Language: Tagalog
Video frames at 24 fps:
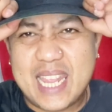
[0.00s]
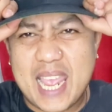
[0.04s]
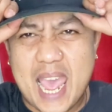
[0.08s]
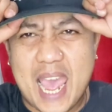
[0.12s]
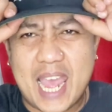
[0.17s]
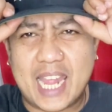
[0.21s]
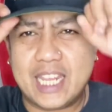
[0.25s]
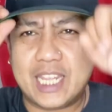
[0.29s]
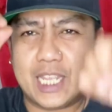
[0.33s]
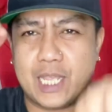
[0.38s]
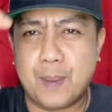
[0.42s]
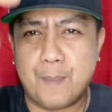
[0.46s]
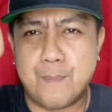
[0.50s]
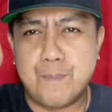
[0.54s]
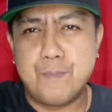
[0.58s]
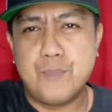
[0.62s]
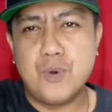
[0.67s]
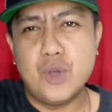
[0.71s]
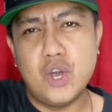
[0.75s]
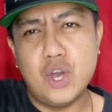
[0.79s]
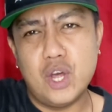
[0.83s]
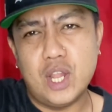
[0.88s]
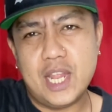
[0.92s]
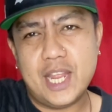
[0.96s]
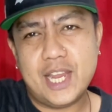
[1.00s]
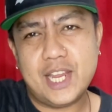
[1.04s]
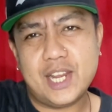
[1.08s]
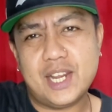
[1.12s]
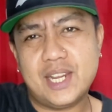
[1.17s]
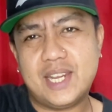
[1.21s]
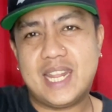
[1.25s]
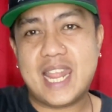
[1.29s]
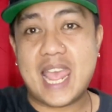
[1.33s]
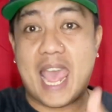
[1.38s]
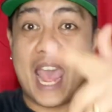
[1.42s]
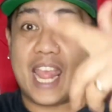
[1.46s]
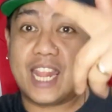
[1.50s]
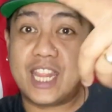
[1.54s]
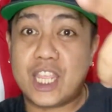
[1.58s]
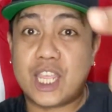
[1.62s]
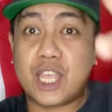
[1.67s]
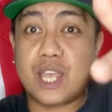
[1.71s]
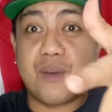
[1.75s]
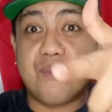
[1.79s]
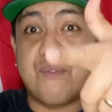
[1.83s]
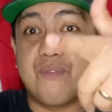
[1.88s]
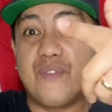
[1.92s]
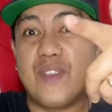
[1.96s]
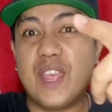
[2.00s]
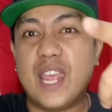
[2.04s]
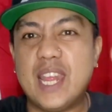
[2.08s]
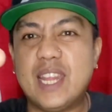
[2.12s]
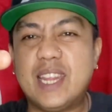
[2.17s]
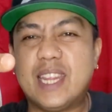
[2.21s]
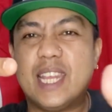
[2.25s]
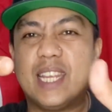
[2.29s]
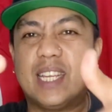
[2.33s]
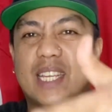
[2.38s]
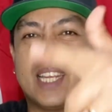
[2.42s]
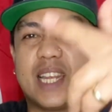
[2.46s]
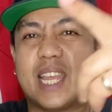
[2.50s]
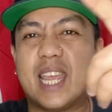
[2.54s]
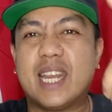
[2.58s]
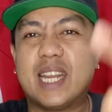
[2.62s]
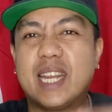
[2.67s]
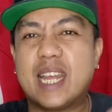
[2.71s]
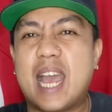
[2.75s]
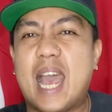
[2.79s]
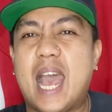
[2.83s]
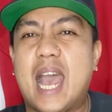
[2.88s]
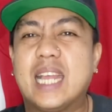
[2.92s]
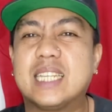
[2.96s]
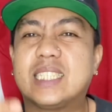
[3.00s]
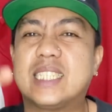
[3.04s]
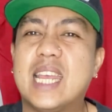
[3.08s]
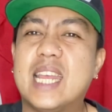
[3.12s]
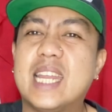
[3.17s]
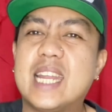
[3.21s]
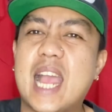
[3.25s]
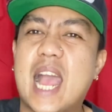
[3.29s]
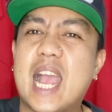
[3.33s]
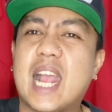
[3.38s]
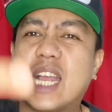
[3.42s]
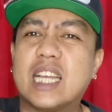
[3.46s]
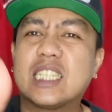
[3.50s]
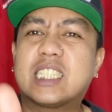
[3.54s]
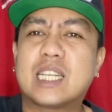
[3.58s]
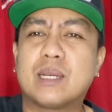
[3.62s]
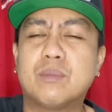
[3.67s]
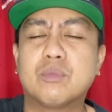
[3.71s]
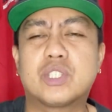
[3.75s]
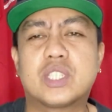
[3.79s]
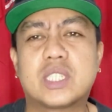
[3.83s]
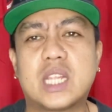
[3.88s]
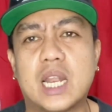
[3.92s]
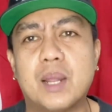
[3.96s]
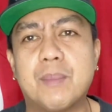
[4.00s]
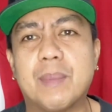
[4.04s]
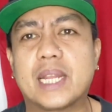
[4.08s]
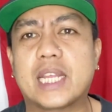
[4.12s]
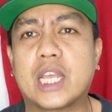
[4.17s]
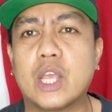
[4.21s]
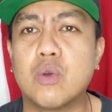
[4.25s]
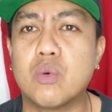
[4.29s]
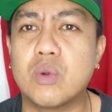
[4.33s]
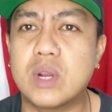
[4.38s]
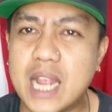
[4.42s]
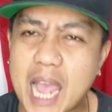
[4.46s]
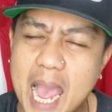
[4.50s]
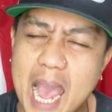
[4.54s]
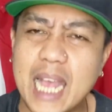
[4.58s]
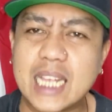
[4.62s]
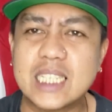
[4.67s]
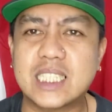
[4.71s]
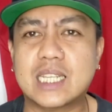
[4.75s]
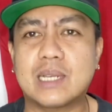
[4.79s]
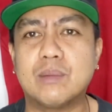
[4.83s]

Daddy Kaboy wow. Daddy Kabintage again guys Ayan nga guys, kamusta naman kayo guys?